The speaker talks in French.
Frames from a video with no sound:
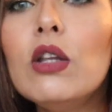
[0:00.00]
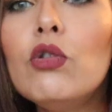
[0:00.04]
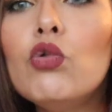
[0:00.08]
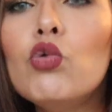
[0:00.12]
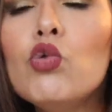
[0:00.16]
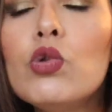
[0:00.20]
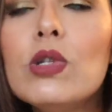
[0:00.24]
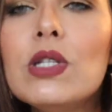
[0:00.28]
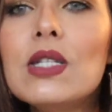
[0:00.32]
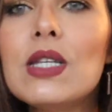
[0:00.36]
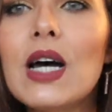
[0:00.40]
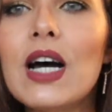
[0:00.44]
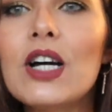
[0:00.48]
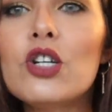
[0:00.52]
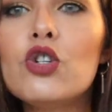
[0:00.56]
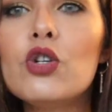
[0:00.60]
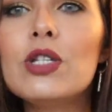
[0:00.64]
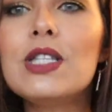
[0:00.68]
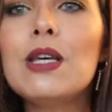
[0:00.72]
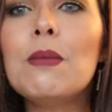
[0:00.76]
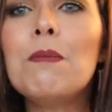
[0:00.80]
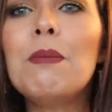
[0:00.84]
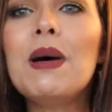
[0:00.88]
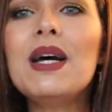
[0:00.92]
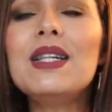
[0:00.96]
et tout ça. Je
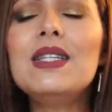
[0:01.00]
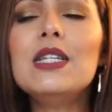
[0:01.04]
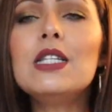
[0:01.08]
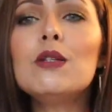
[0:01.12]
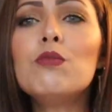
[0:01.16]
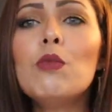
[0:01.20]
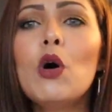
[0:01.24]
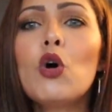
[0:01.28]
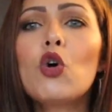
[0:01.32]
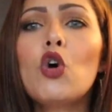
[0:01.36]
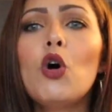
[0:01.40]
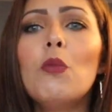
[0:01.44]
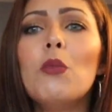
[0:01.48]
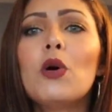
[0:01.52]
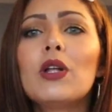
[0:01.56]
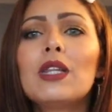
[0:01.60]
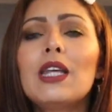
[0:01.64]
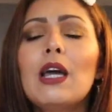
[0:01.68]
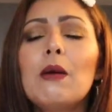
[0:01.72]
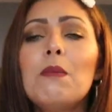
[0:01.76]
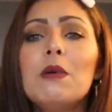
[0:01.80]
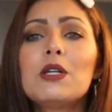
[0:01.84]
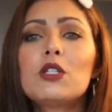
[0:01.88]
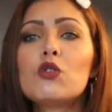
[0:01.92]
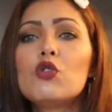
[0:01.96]
sais pas, dites-moi en
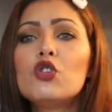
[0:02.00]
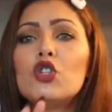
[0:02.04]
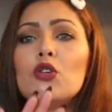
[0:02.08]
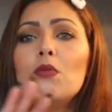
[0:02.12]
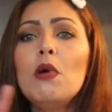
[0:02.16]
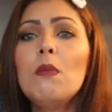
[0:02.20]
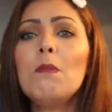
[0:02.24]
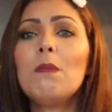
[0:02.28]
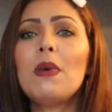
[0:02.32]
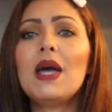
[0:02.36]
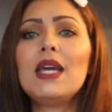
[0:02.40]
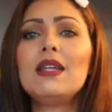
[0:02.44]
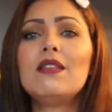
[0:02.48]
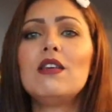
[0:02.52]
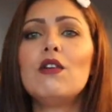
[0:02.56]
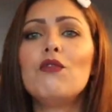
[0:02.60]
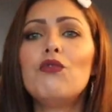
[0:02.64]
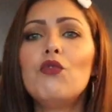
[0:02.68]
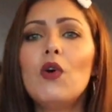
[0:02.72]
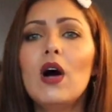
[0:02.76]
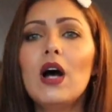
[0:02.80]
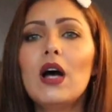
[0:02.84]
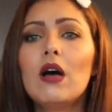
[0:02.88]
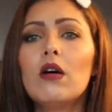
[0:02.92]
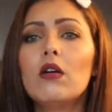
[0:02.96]
commentaire parce que j'ai même pas été
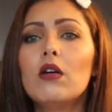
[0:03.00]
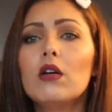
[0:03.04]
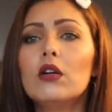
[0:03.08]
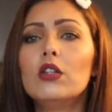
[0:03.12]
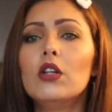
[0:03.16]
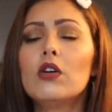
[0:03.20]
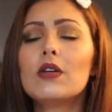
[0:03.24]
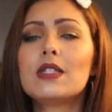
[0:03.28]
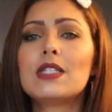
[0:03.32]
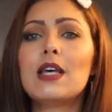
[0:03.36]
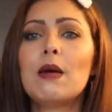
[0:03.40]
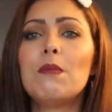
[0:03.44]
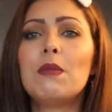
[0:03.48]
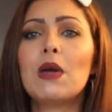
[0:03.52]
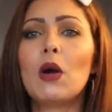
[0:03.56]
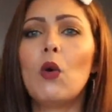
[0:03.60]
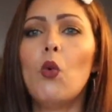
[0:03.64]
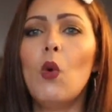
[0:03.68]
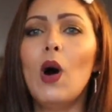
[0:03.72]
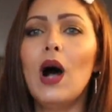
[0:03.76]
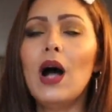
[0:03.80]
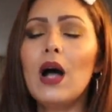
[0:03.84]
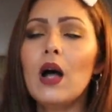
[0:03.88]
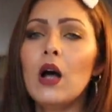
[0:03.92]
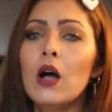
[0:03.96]
voir dans un
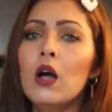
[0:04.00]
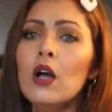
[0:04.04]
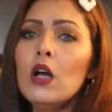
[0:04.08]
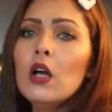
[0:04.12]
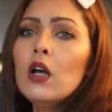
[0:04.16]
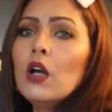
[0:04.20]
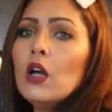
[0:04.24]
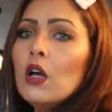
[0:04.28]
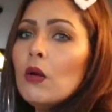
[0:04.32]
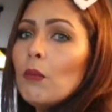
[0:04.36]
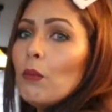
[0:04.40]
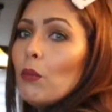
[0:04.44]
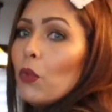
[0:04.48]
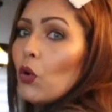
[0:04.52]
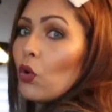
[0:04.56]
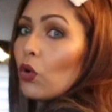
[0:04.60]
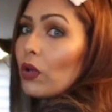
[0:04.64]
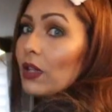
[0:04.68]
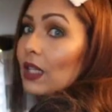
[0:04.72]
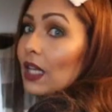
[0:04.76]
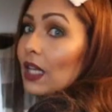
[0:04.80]
miroir. Bon,